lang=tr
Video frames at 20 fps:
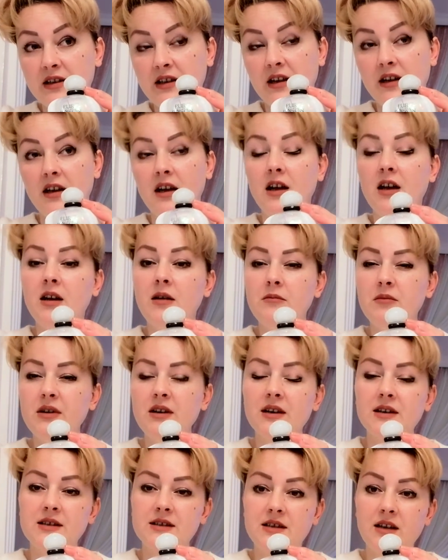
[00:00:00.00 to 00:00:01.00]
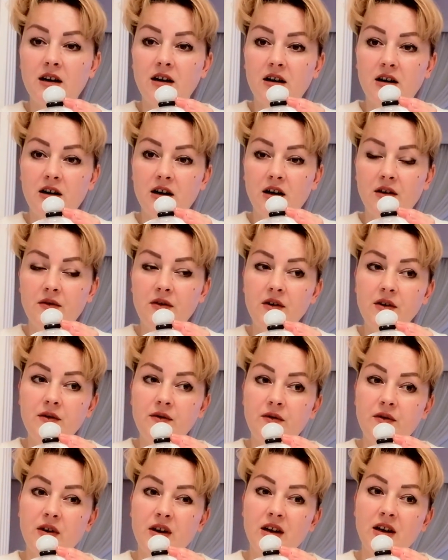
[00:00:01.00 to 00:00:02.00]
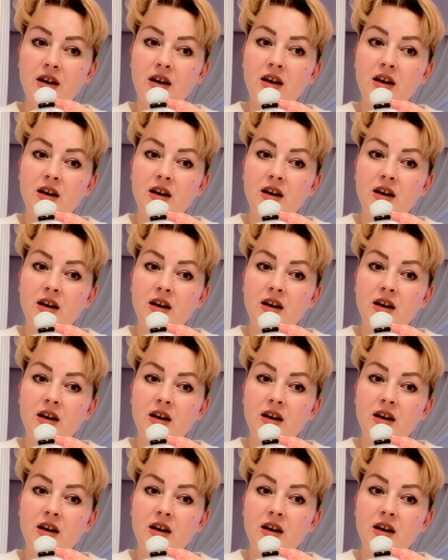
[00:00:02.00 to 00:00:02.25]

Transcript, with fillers: değil. Biraz daha hafif ve